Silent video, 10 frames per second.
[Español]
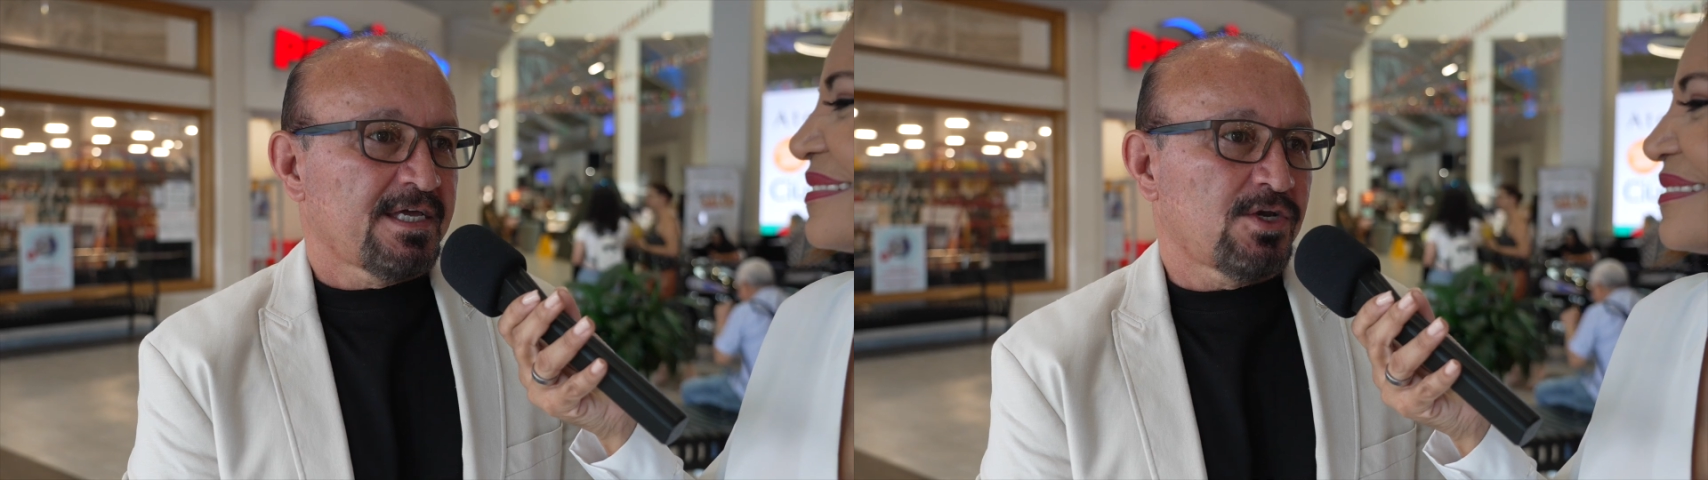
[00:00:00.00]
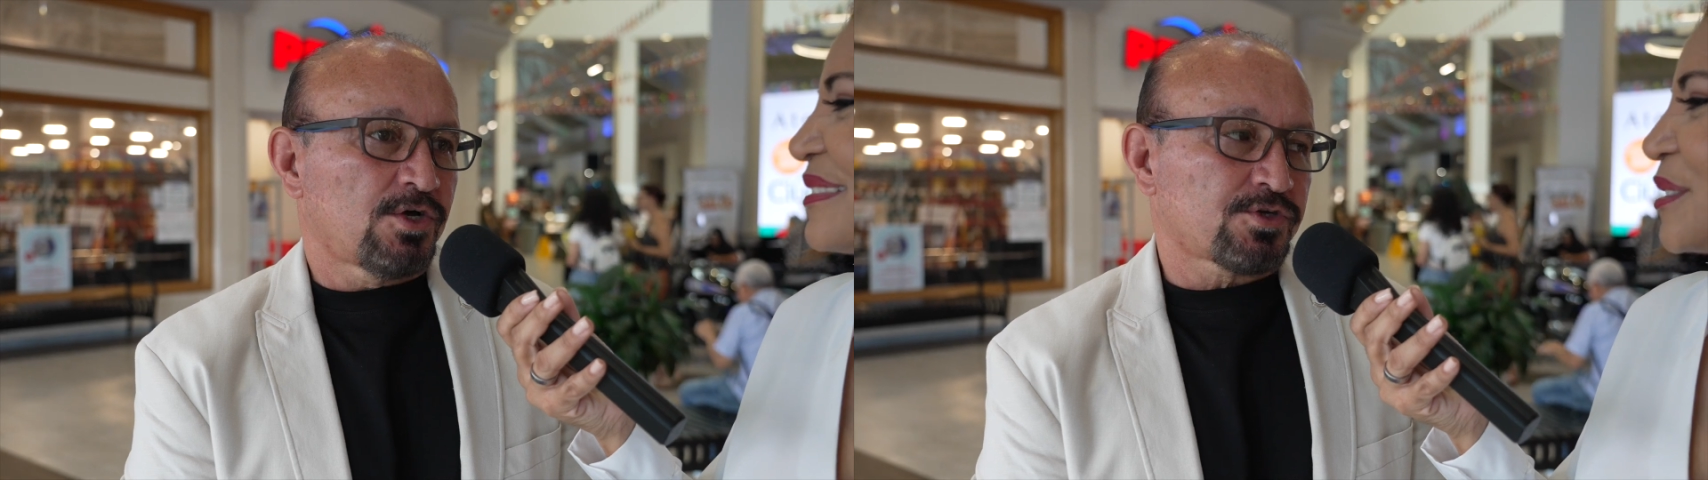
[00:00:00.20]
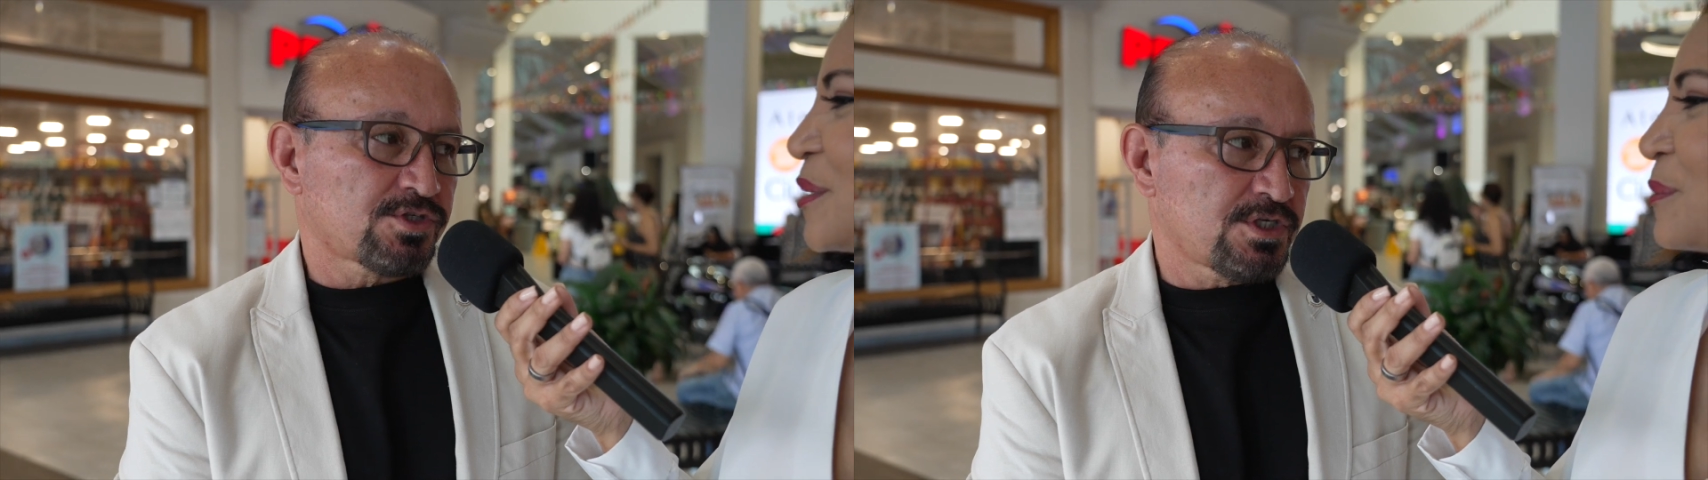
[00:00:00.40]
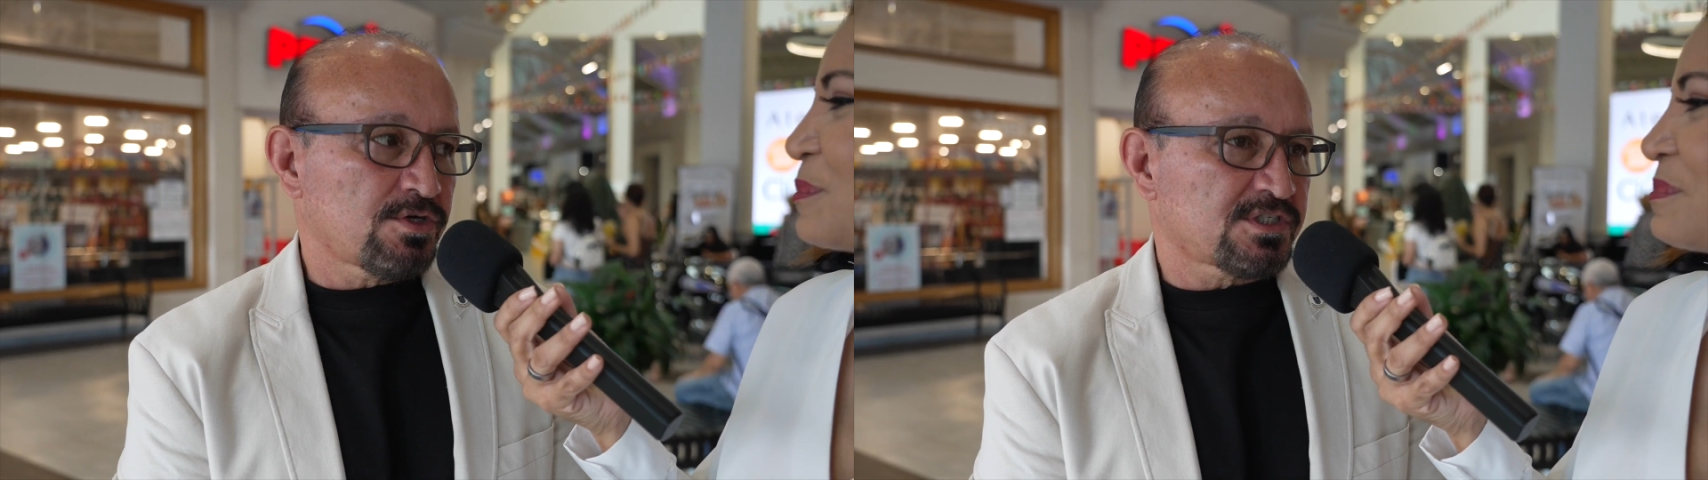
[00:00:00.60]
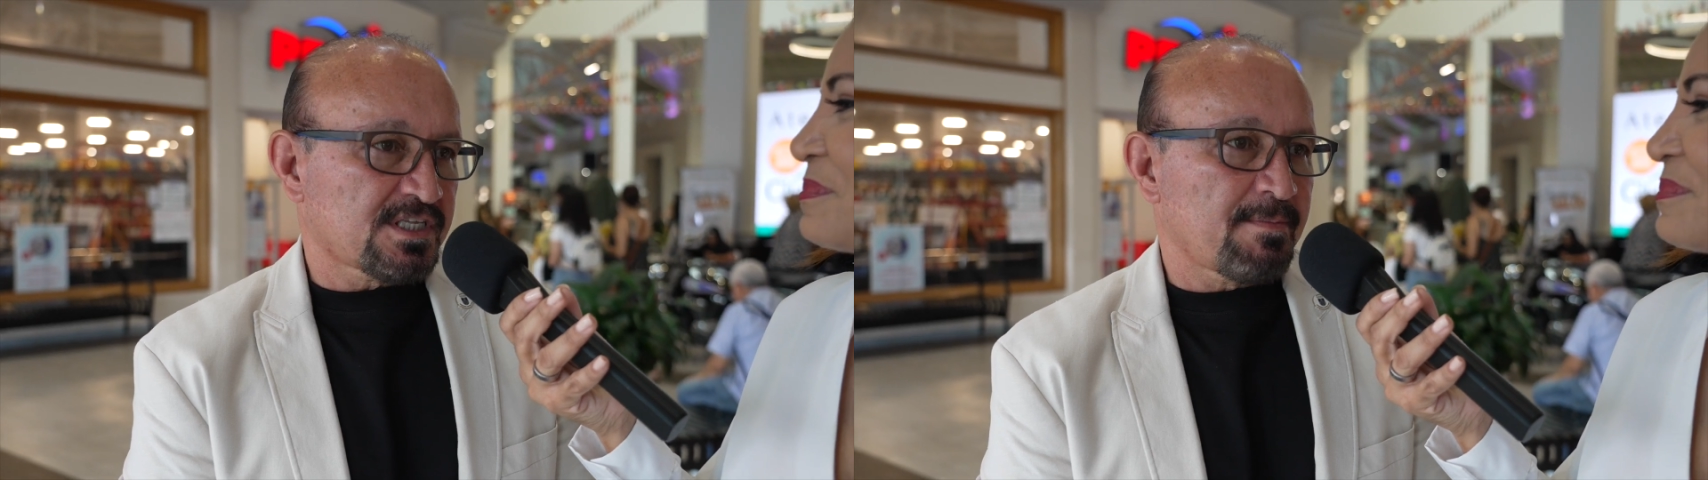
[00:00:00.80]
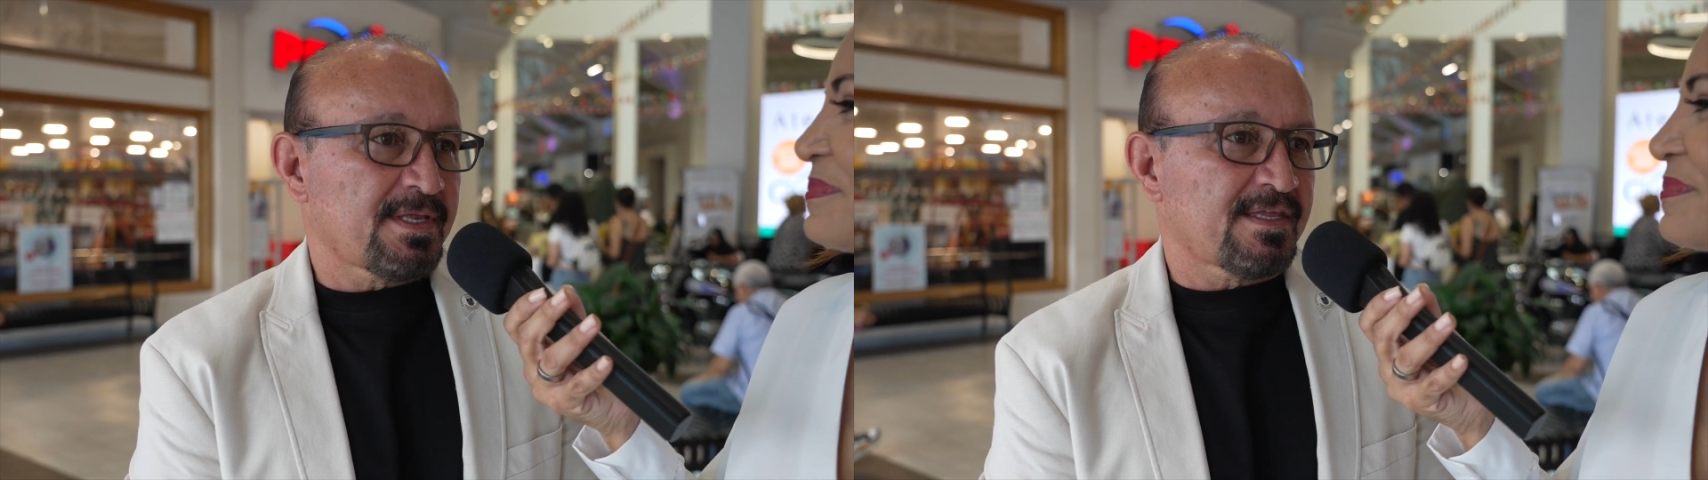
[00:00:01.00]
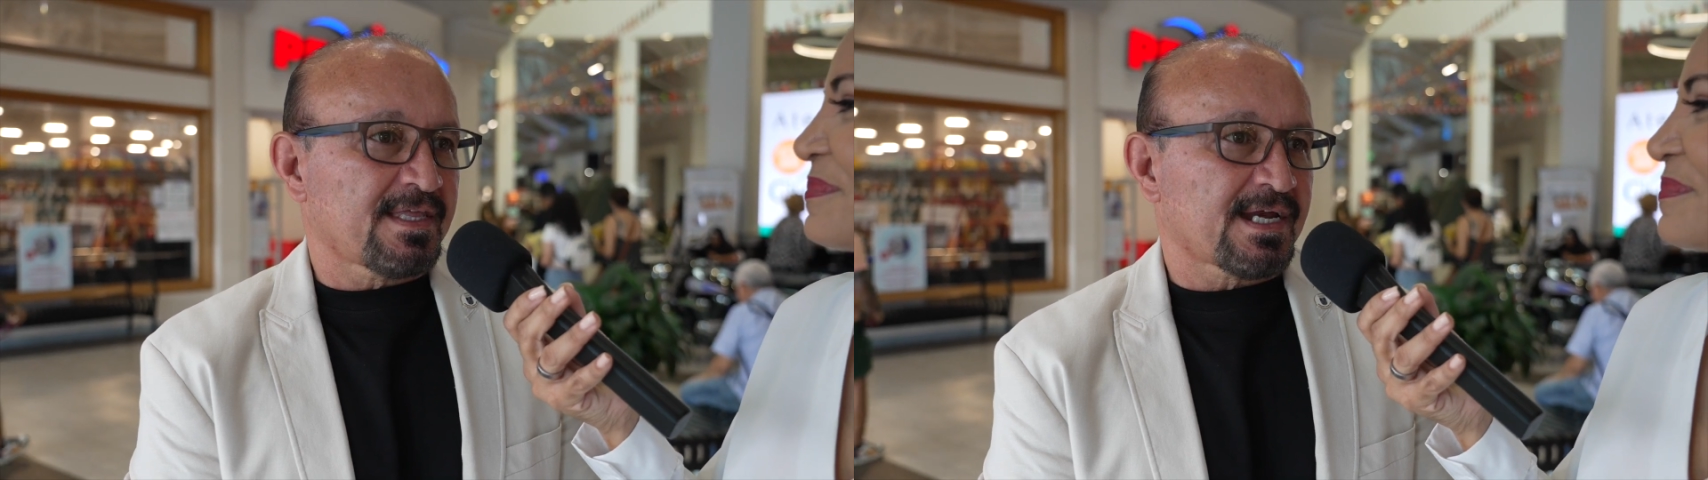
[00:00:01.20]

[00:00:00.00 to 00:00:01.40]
y los otros 5 se terminan de